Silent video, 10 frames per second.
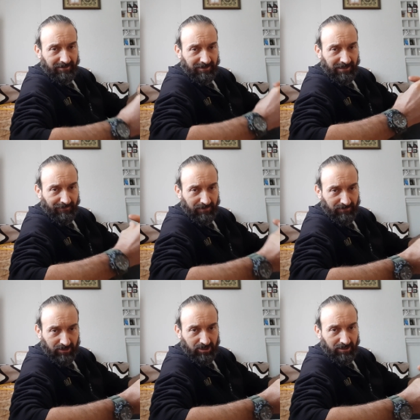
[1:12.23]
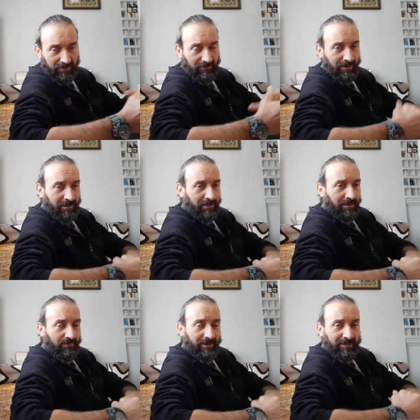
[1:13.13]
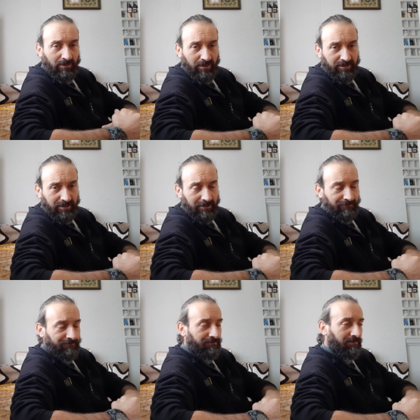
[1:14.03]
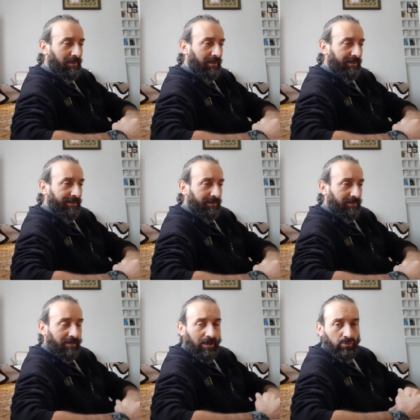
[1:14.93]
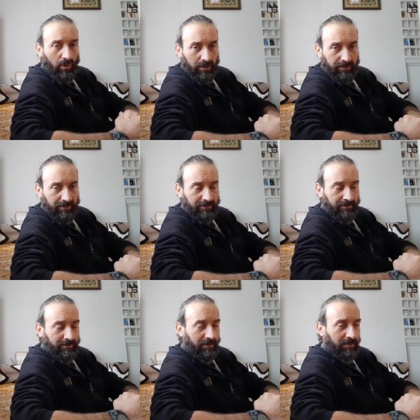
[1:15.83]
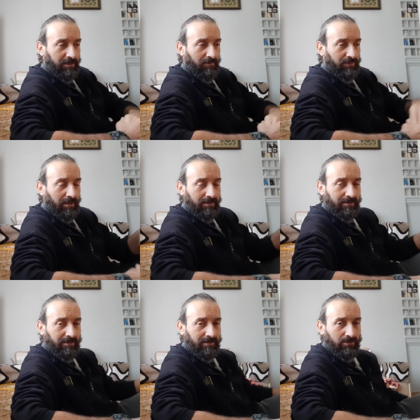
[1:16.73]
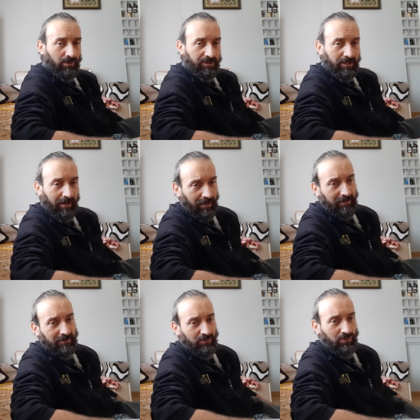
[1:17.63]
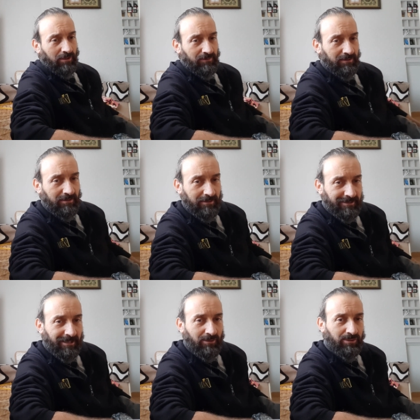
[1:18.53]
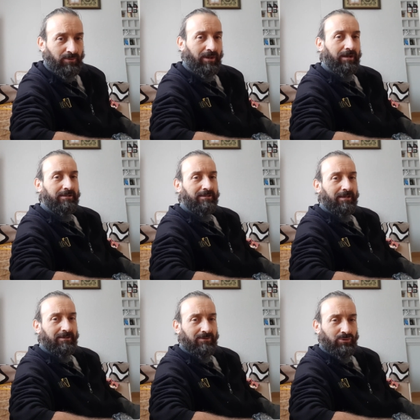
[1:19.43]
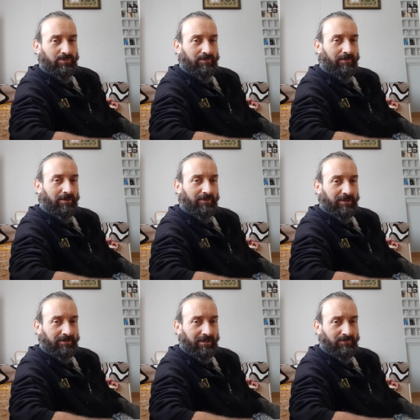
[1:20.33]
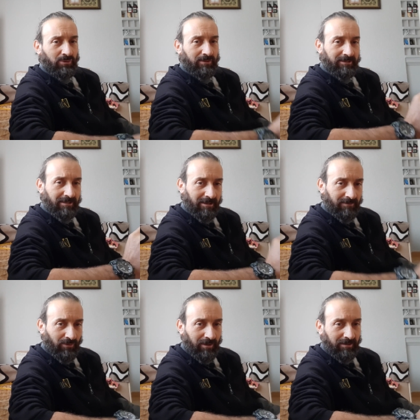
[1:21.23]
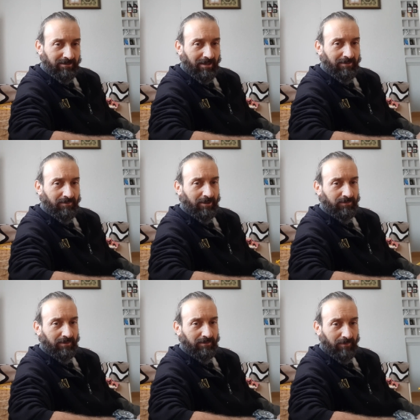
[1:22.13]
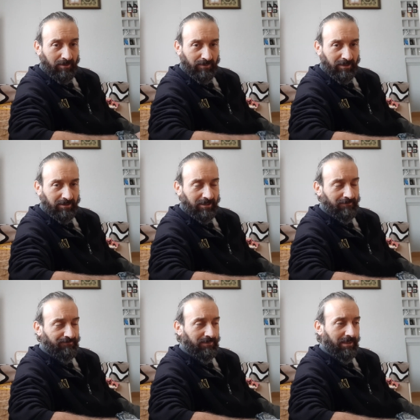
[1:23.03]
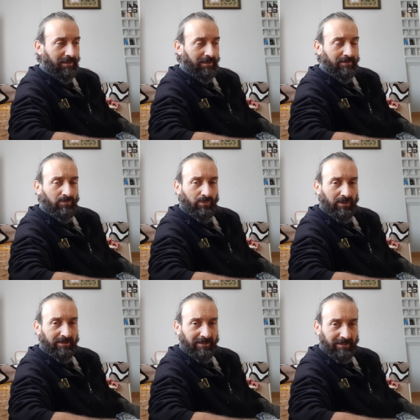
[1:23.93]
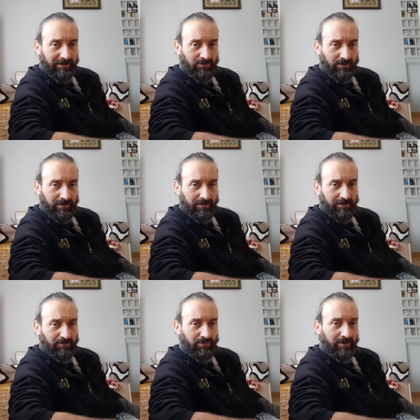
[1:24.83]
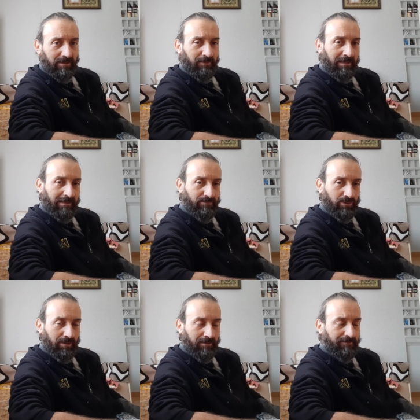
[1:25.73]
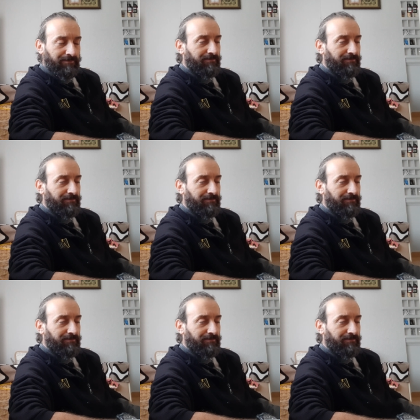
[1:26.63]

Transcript: yapılmış ve selülozik daha doğal anlamda yola çıkarak şöyle bir e, selülozik boy hakkında küçük bir malumat aktarayım. Sonra da sentetik boy hakkında bir mal, malumat aktarayım. Bu boyalar nelerde kullanılır? Bunlara da bir değinilmiş olalım.